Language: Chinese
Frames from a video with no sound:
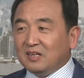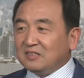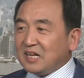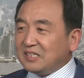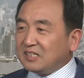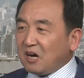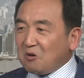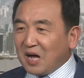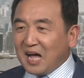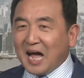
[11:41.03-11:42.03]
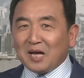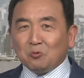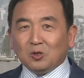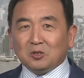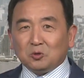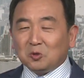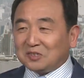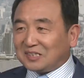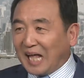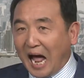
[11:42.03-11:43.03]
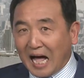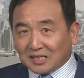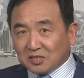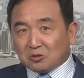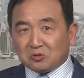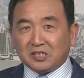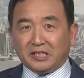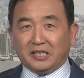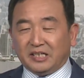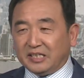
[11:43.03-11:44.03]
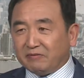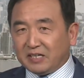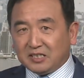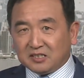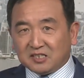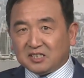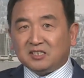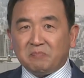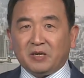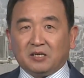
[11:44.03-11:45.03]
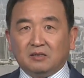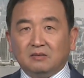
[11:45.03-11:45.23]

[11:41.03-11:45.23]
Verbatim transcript: 在你高喊爱国的时候，打的就是你，因为你是精神病，